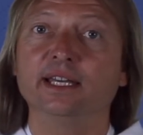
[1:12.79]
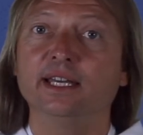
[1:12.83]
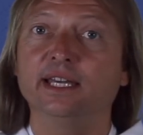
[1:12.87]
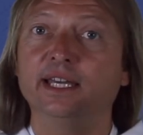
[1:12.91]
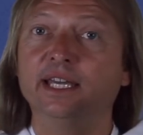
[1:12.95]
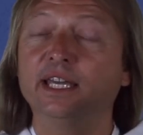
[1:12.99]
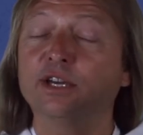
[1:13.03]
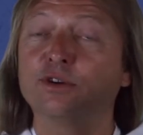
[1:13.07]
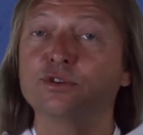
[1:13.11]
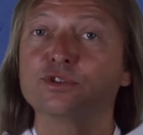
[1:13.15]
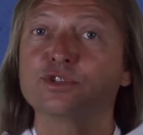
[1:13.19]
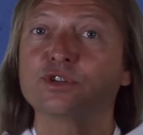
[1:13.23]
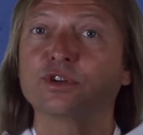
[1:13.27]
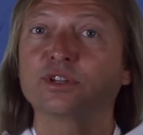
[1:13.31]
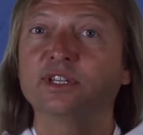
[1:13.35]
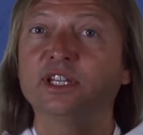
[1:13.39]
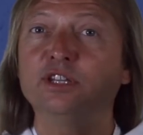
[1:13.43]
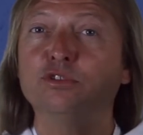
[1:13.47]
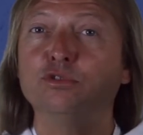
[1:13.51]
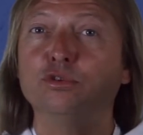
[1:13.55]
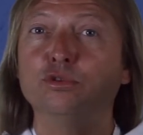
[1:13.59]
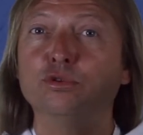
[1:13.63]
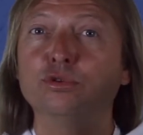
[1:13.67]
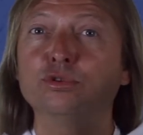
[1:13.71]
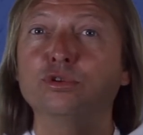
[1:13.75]
et ressortaient
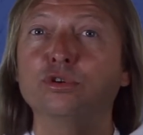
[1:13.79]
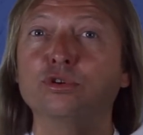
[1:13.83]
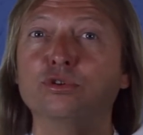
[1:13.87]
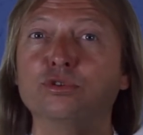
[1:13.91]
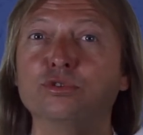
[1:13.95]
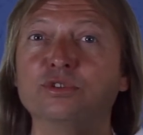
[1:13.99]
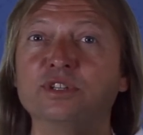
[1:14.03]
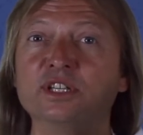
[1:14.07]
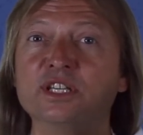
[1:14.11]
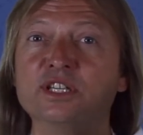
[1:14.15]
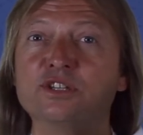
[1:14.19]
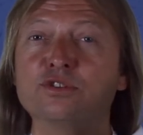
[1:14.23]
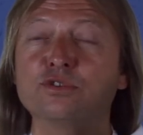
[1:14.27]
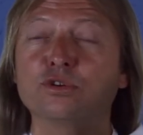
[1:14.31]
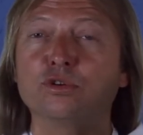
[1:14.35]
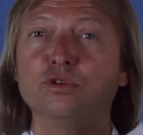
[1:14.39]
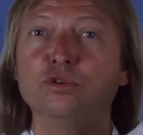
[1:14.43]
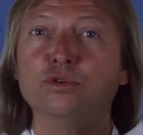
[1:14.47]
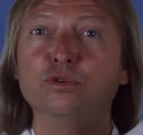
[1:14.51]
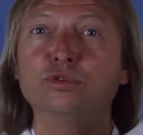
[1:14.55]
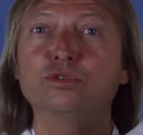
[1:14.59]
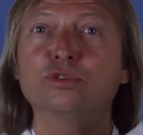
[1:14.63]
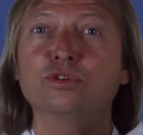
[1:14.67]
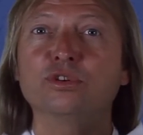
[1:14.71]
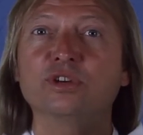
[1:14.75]
de l'autre côté, sur
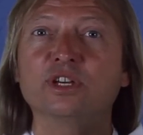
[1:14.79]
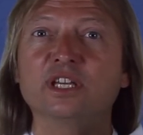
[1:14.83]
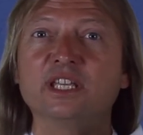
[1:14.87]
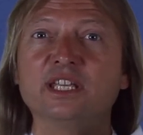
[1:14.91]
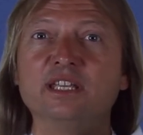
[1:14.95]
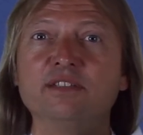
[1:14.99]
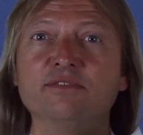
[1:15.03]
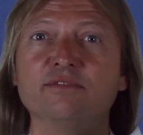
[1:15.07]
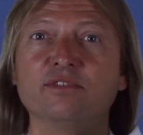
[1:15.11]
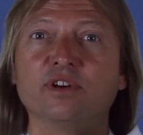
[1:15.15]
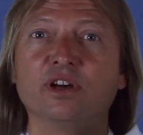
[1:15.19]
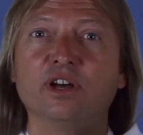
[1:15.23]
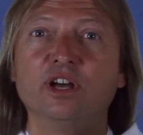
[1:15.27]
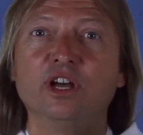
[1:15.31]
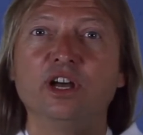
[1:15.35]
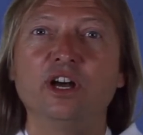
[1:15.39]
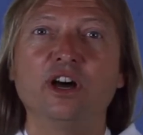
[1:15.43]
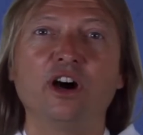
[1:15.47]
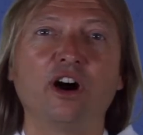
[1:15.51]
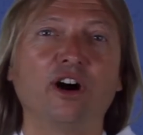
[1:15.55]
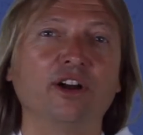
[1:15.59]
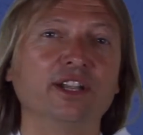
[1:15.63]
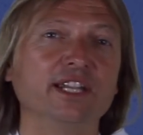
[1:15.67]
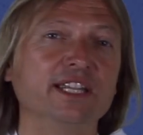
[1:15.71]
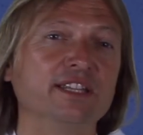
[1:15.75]
l'autre rive,
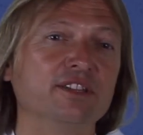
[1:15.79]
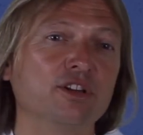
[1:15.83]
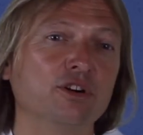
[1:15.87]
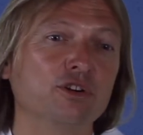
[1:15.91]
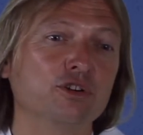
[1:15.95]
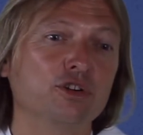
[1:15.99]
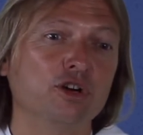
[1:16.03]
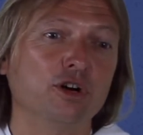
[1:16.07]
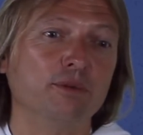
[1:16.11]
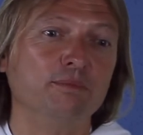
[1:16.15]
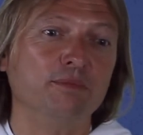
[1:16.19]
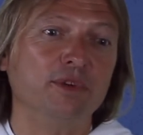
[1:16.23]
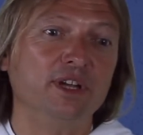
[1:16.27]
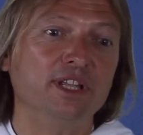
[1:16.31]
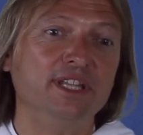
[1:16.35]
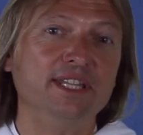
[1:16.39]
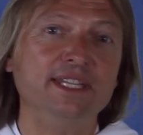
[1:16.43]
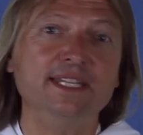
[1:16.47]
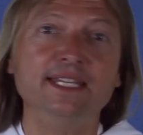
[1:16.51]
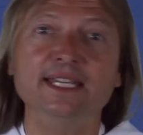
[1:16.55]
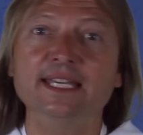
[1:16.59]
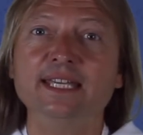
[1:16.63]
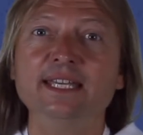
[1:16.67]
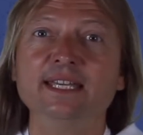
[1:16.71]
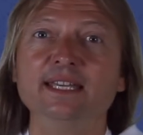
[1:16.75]
en étant comme
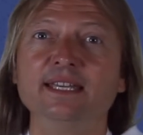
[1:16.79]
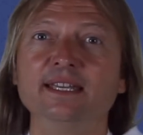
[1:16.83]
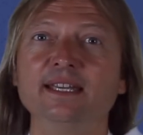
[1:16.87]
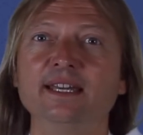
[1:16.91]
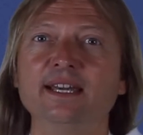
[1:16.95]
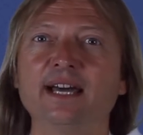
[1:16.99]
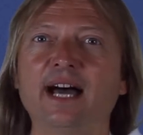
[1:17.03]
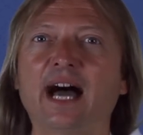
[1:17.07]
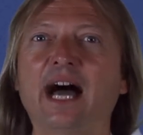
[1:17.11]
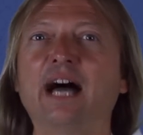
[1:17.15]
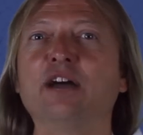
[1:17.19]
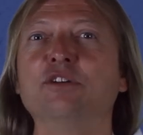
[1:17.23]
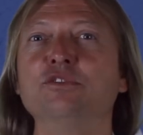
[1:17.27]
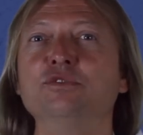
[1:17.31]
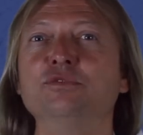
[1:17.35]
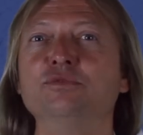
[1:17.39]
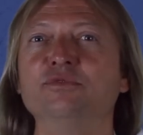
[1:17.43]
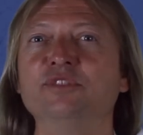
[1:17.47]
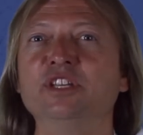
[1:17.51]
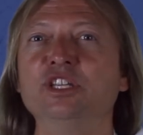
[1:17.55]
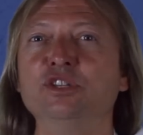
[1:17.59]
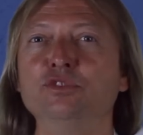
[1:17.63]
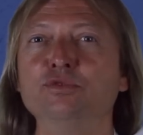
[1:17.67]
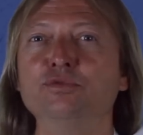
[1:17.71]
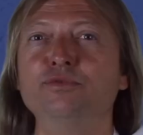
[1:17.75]
nés à une
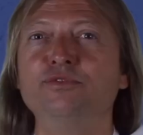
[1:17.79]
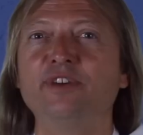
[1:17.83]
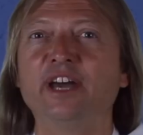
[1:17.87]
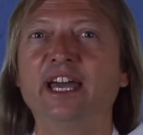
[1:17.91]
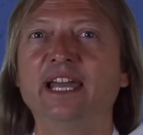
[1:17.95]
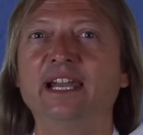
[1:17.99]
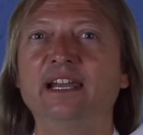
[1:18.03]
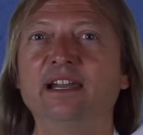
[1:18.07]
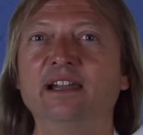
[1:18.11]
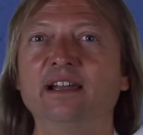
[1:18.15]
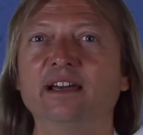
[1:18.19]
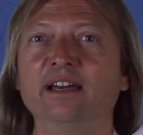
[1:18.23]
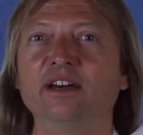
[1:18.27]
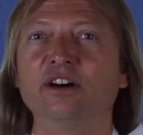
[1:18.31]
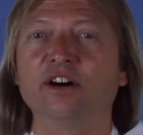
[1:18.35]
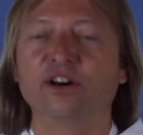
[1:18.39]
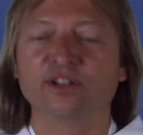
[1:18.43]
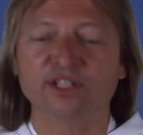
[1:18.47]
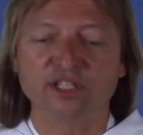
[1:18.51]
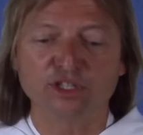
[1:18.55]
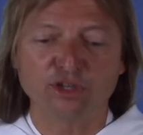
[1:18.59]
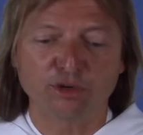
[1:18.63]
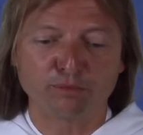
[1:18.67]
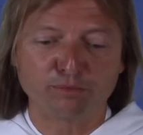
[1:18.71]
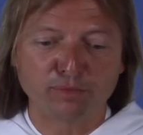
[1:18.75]
vie nouvelle, en
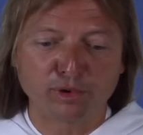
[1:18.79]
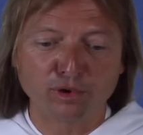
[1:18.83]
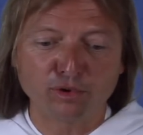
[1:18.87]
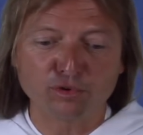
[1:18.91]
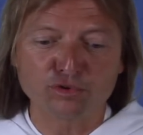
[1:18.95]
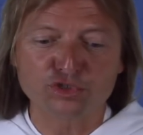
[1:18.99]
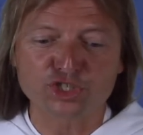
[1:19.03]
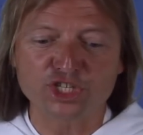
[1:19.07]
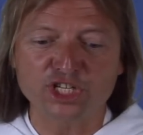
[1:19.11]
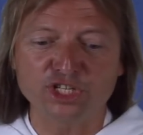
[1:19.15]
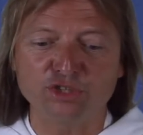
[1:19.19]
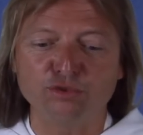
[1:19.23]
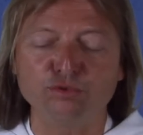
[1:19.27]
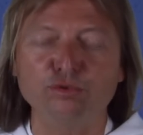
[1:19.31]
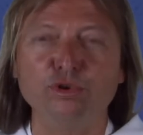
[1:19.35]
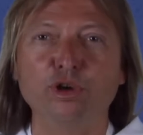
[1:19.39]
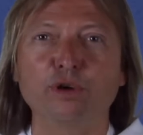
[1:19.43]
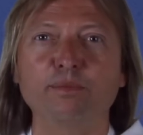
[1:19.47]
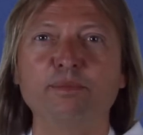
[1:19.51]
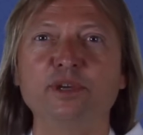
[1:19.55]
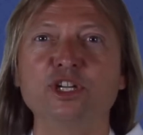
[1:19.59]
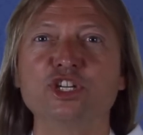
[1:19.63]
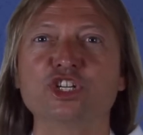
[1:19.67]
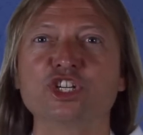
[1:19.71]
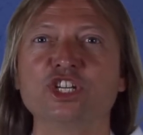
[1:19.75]
ayant plongé tous leurs
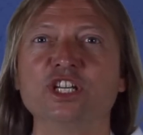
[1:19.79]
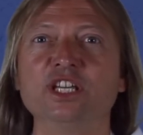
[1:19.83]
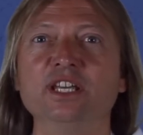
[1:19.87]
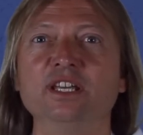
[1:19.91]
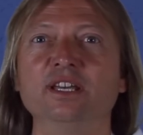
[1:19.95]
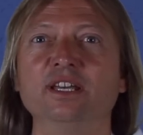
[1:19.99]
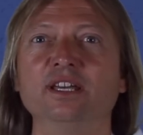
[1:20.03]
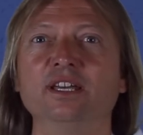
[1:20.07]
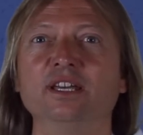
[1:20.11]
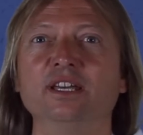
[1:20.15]
péchés